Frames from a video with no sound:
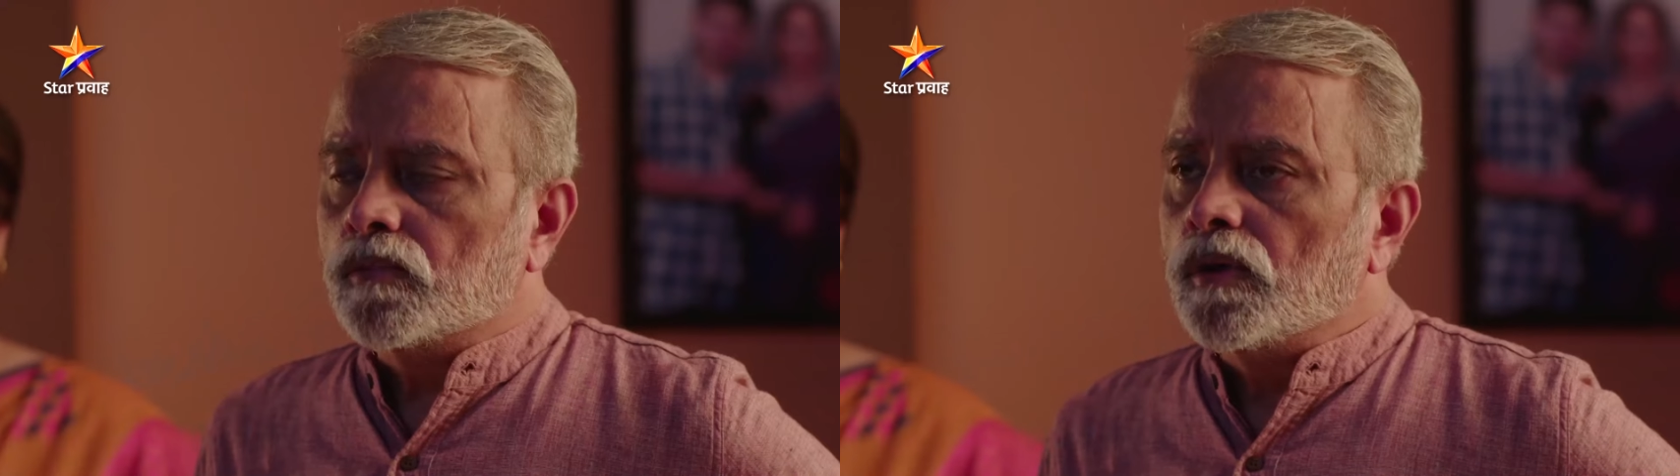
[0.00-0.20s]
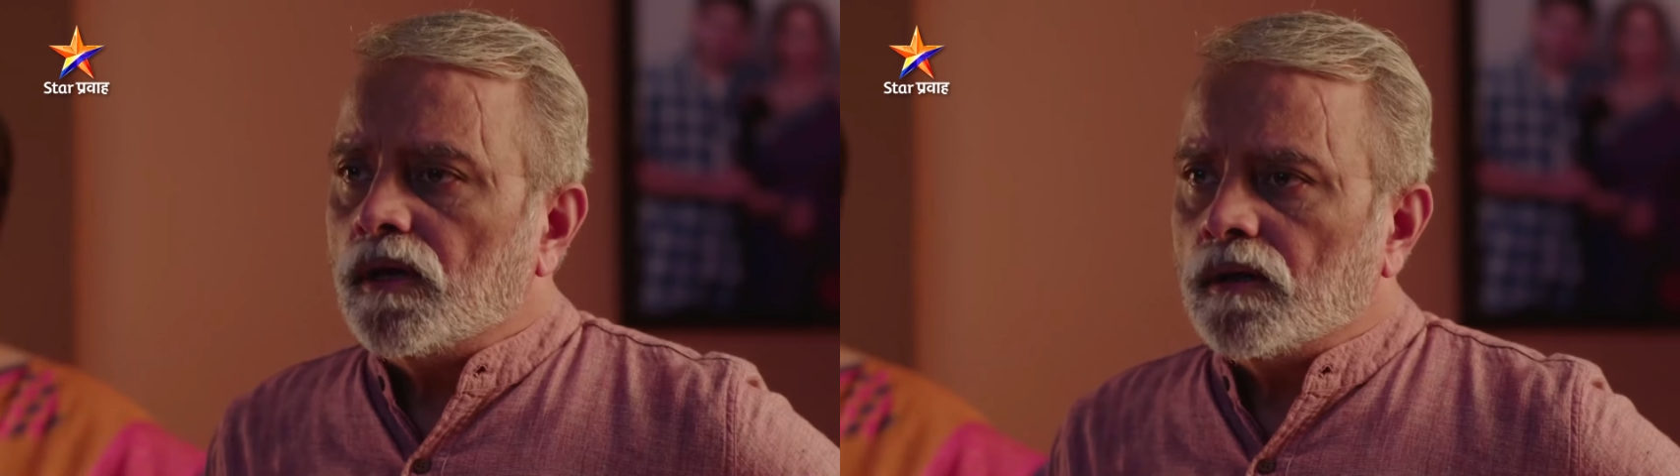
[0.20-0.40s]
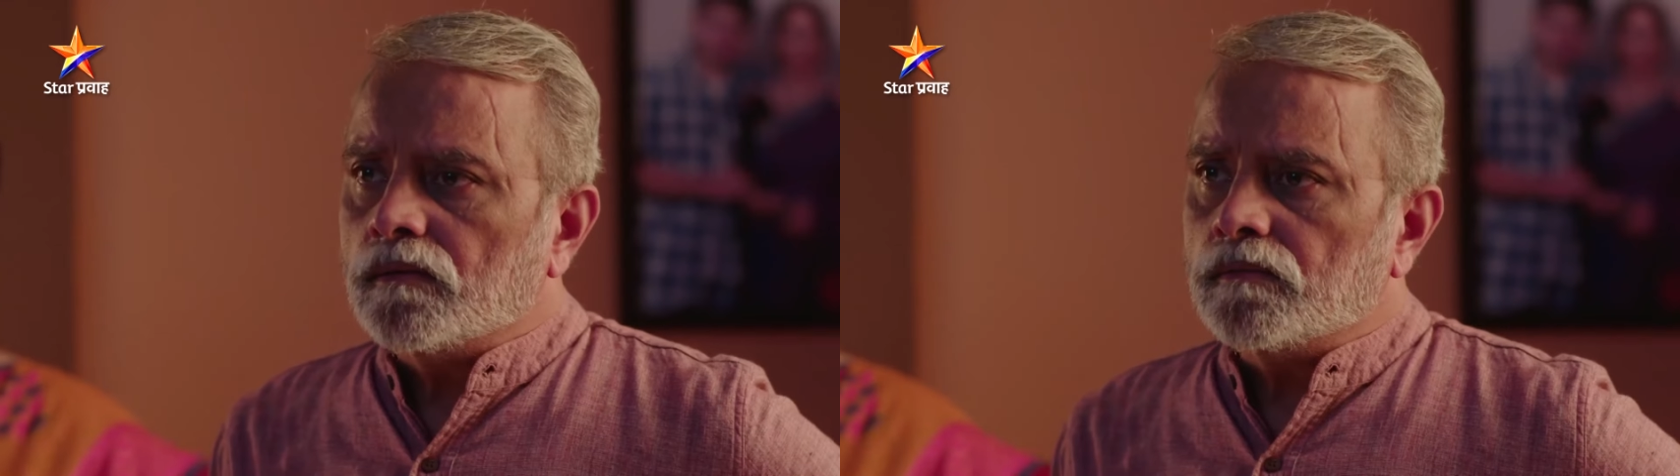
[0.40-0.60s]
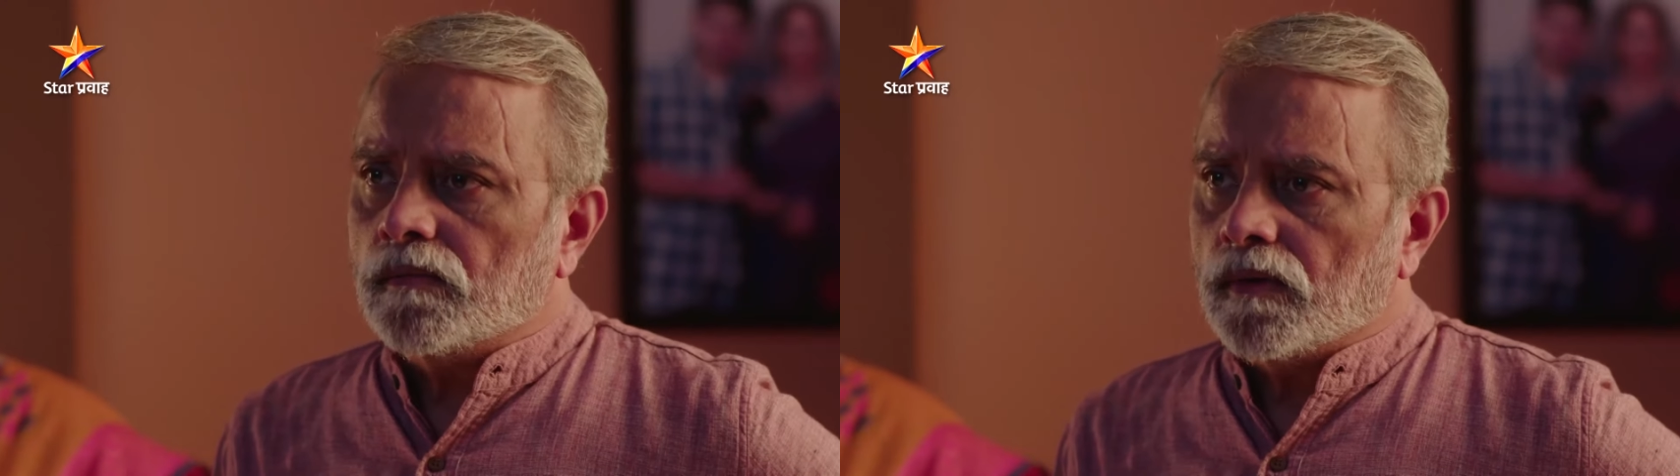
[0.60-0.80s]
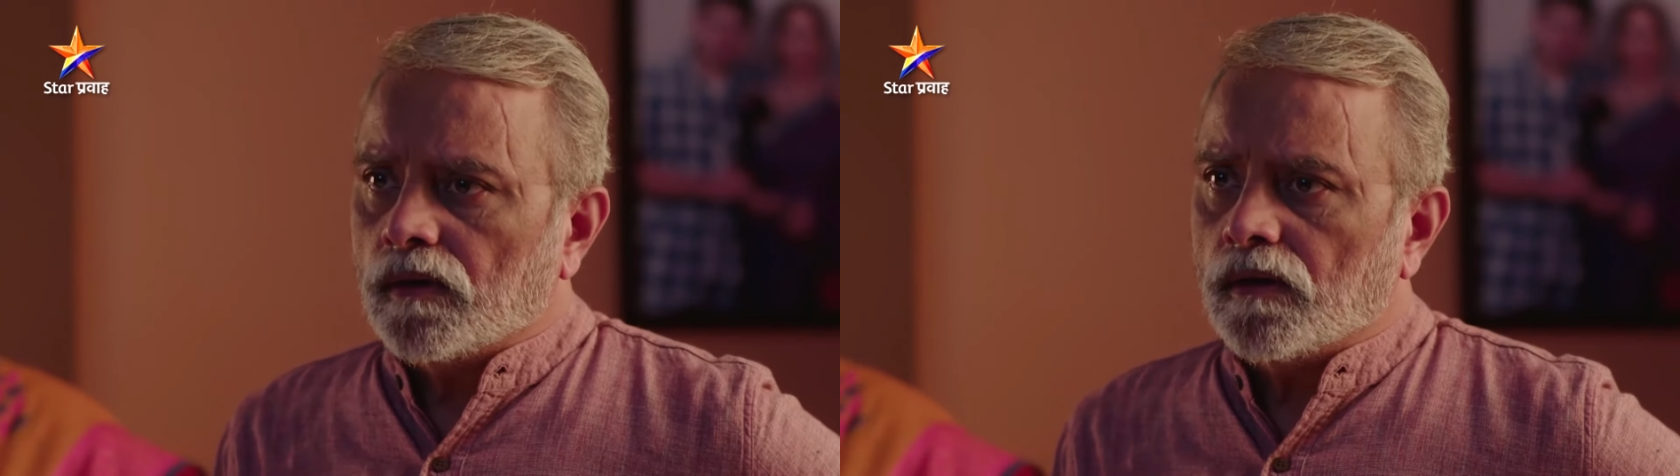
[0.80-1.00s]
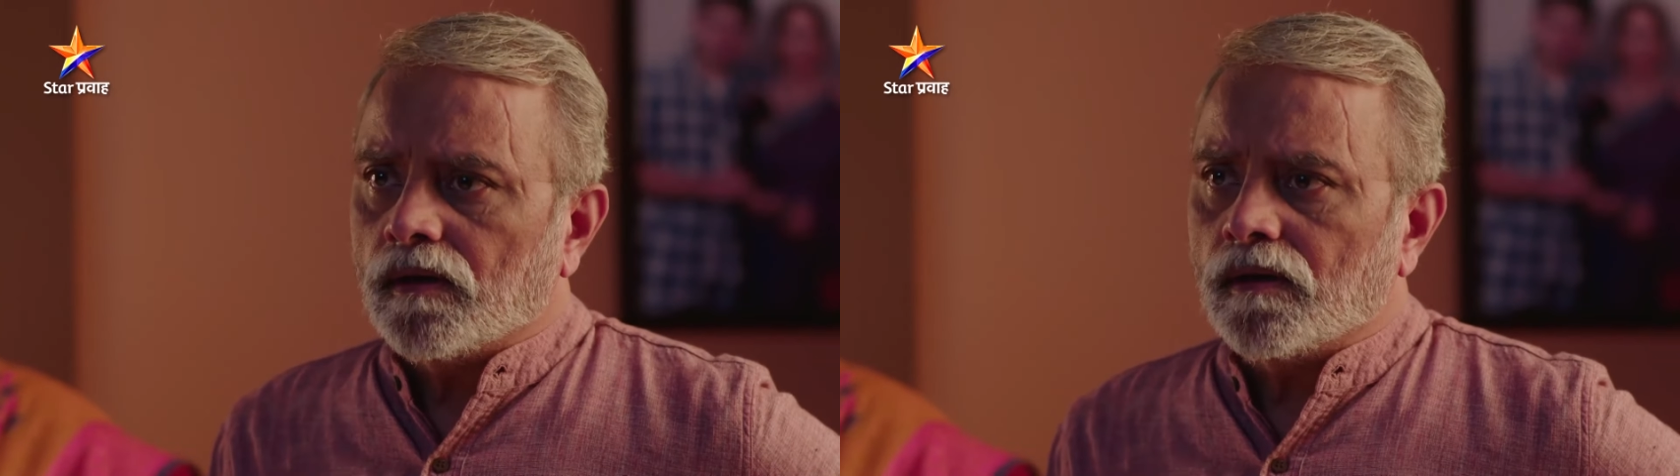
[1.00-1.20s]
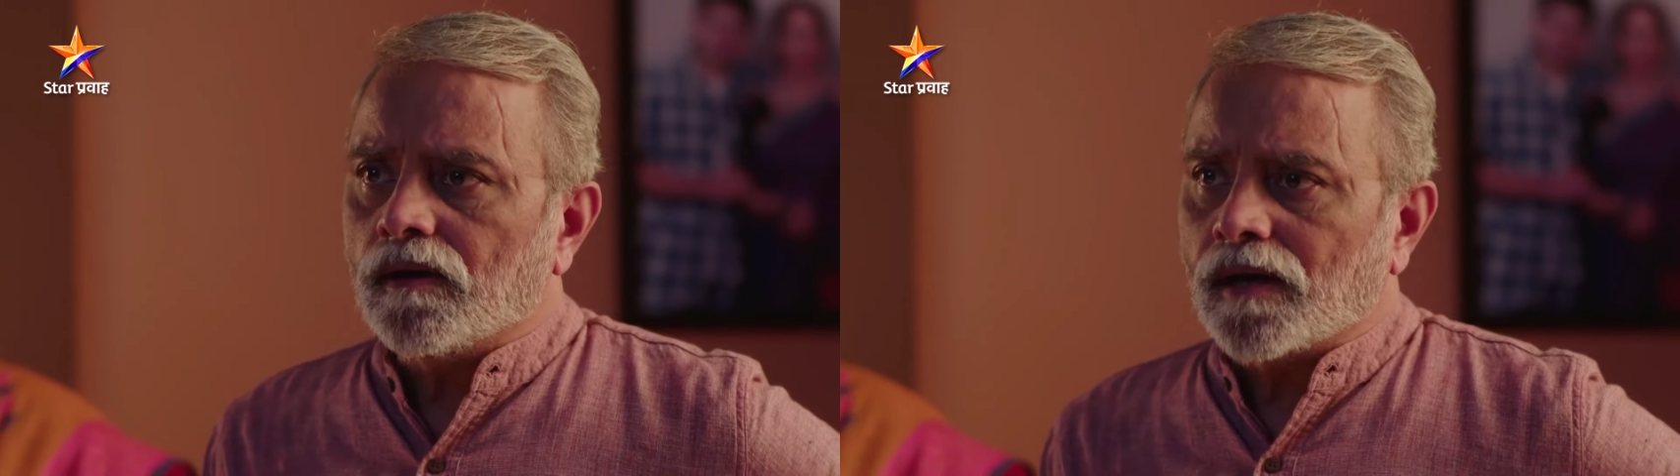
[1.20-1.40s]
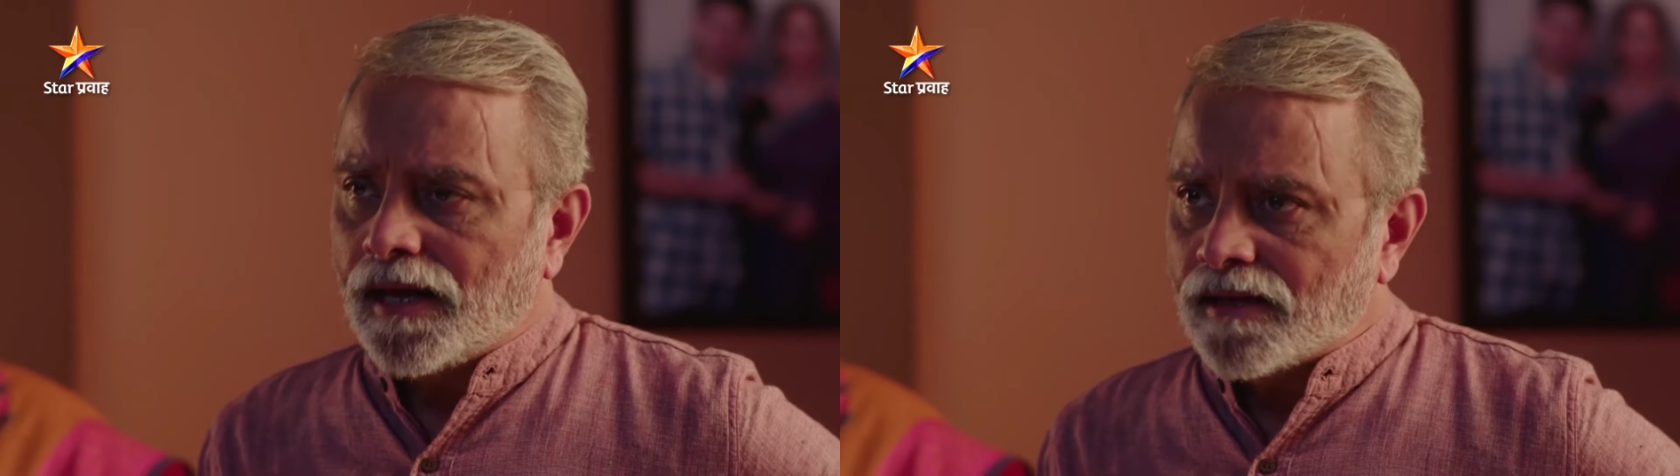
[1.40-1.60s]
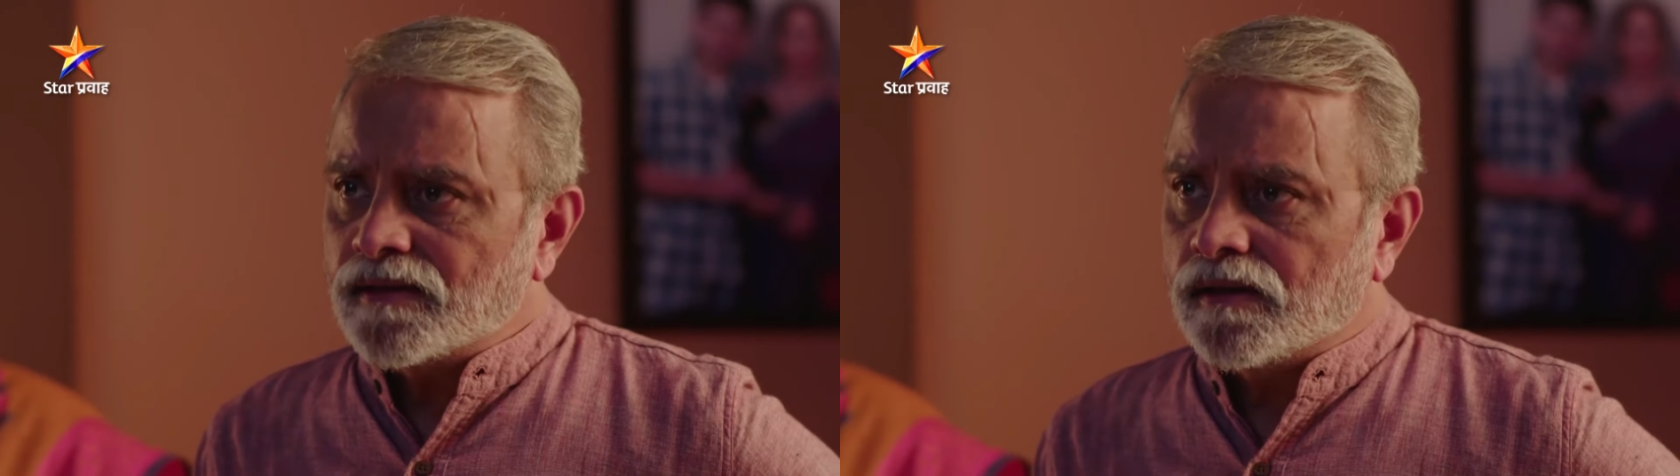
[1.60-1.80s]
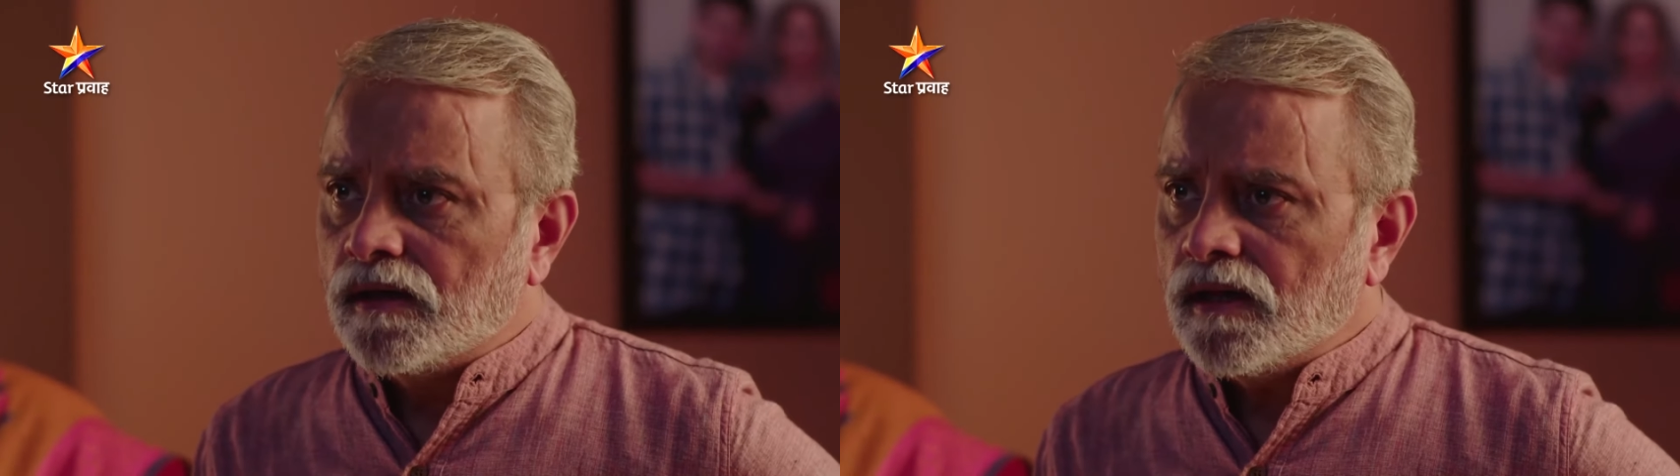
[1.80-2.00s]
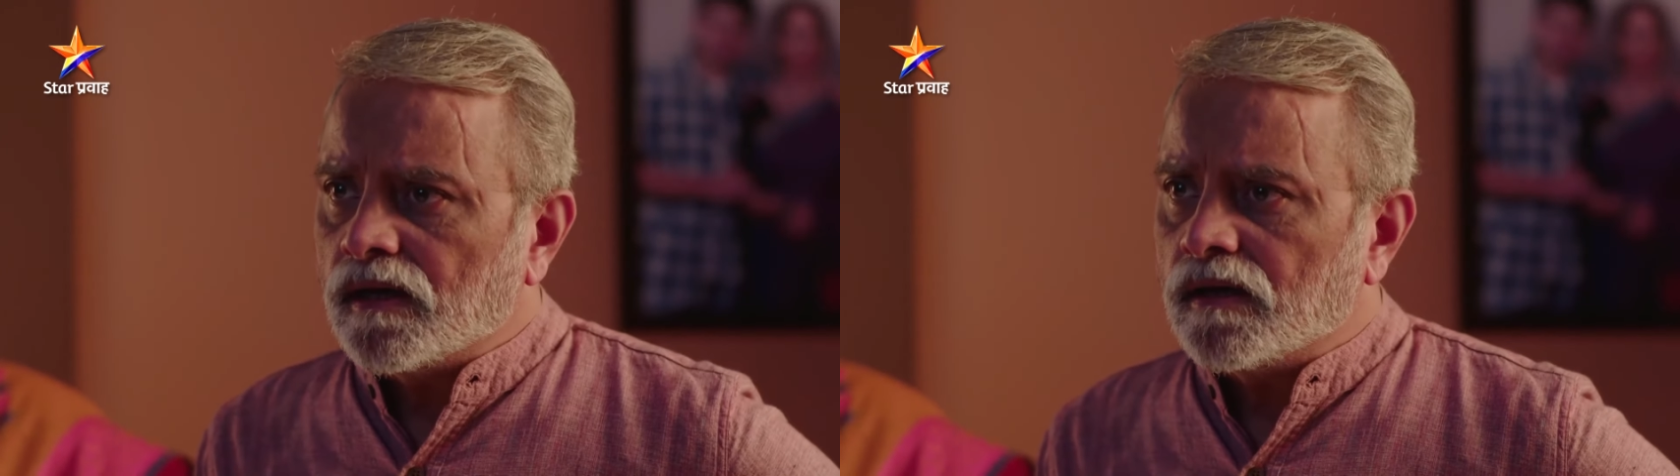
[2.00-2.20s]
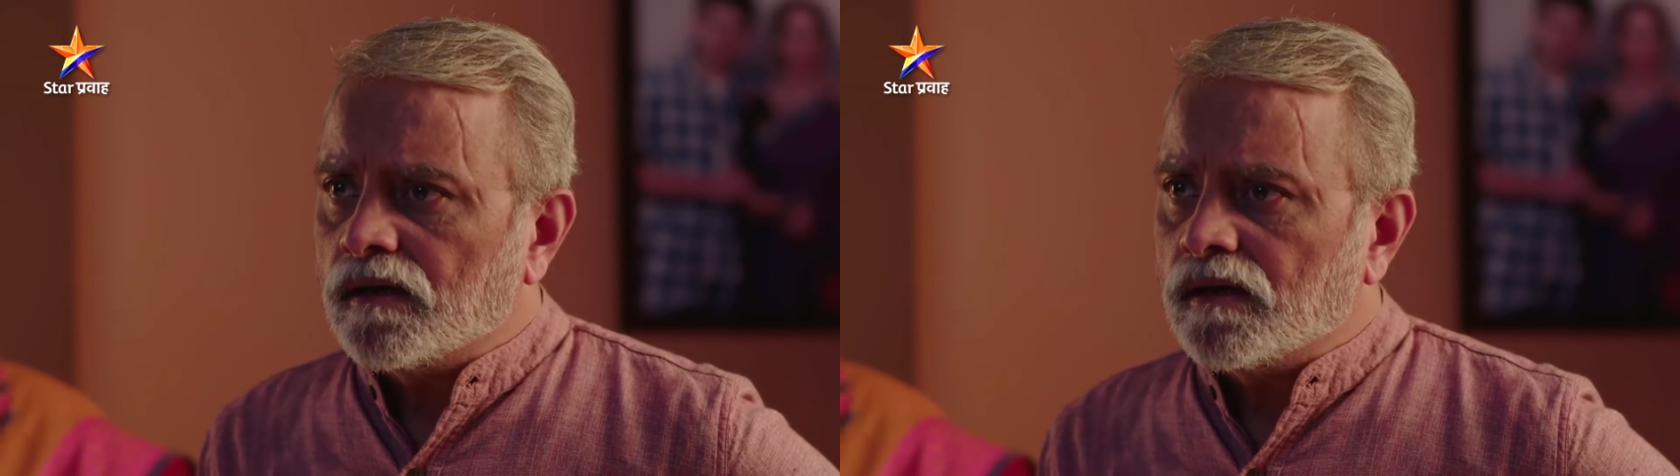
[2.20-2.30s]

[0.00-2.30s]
तुला रायाचं कळलं का